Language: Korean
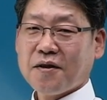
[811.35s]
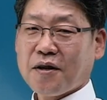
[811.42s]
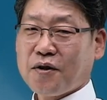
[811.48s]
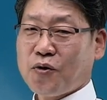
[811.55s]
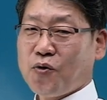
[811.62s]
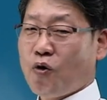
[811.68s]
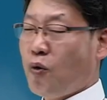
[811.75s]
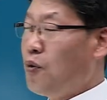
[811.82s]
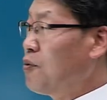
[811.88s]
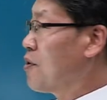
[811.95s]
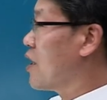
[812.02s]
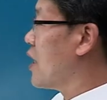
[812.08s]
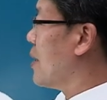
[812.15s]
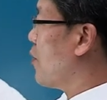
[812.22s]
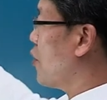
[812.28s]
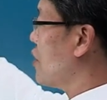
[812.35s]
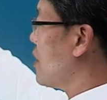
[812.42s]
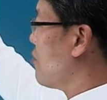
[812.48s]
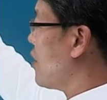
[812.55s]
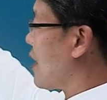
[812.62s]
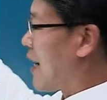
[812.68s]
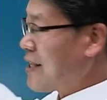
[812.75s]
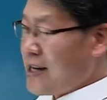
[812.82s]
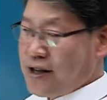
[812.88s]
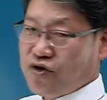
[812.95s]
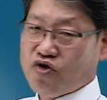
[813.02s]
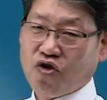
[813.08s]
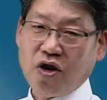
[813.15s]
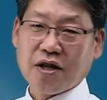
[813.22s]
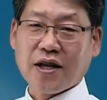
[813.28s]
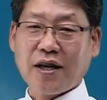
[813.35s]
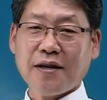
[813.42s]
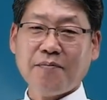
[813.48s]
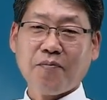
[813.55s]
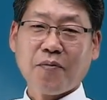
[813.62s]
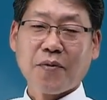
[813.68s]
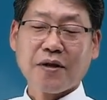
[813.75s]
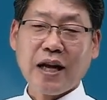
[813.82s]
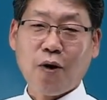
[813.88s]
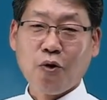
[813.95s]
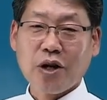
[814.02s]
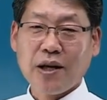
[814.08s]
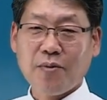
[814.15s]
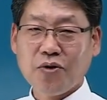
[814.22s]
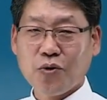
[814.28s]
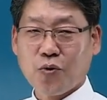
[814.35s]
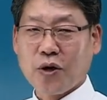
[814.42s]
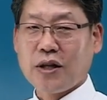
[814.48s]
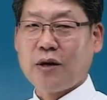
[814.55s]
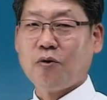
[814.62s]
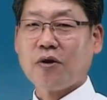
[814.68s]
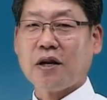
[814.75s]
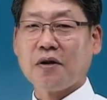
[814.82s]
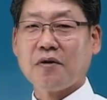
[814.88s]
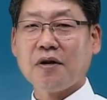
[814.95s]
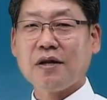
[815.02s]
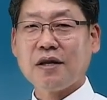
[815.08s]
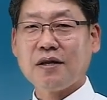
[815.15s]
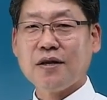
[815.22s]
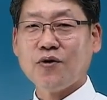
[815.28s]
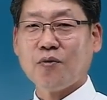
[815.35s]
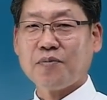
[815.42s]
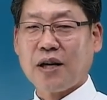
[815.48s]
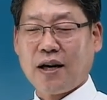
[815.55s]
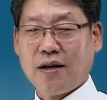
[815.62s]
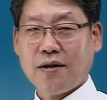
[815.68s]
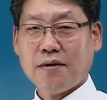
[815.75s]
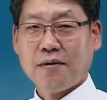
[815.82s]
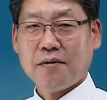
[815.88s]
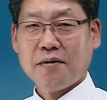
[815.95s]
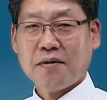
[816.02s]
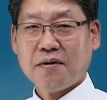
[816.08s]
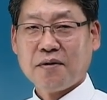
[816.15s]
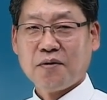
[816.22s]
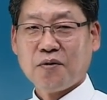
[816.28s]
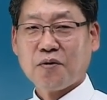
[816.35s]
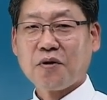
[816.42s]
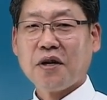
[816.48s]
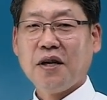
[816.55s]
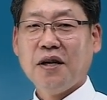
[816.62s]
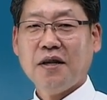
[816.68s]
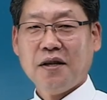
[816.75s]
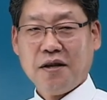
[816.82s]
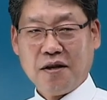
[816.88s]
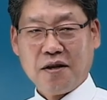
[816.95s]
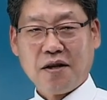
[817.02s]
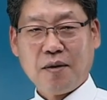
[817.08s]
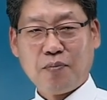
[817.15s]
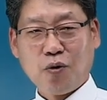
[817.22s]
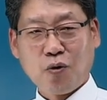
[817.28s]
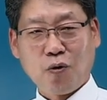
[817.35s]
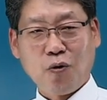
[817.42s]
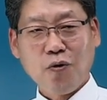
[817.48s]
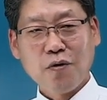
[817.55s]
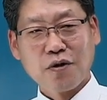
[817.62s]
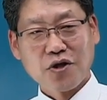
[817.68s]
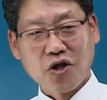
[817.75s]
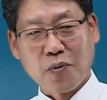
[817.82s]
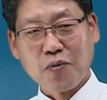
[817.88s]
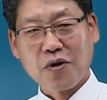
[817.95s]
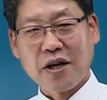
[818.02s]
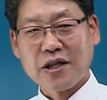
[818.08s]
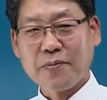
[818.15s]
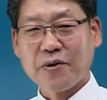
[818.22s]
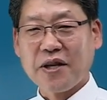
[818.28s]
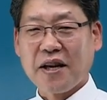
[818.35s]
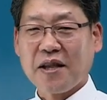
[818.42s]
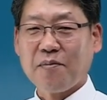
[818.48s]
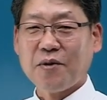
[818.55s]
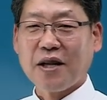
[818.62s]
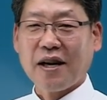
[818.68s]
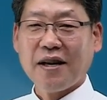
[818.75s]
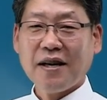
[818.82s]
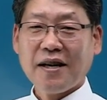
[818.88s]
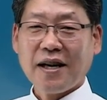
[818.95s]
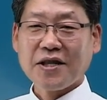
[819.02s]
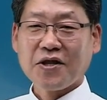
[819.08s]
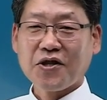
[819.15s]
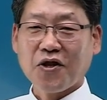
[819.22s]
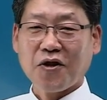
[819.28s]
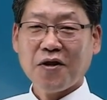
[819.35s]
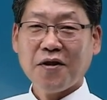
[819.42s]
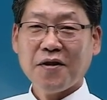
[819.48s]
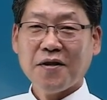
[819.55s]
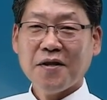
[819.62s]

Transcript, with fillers: 그래서 이 부분 2번 지문이 가장 중요하다. 나오게 되면 이게 나올 가능성이 상당히 높다. 이렇게 어, 보고 접근하시면 되겠습니다. 아셨죠?